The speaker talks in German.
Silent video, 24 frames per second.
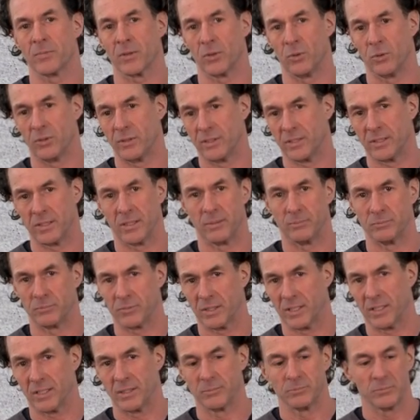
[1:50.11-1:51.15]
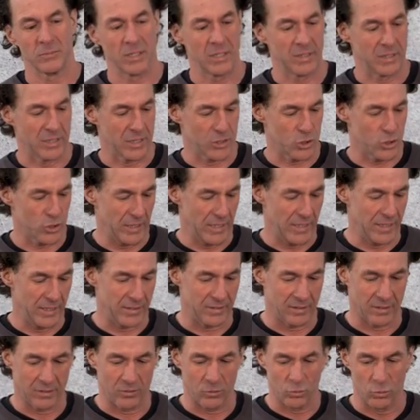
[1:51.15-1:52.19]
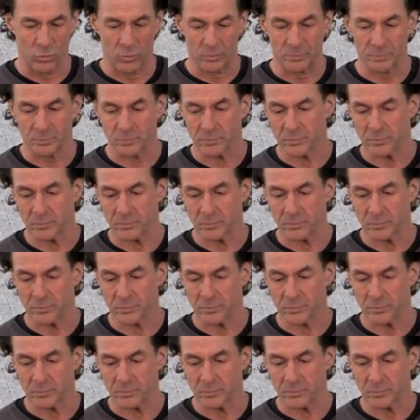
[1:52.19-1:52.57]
und ähm, da, da stehe ich dazu.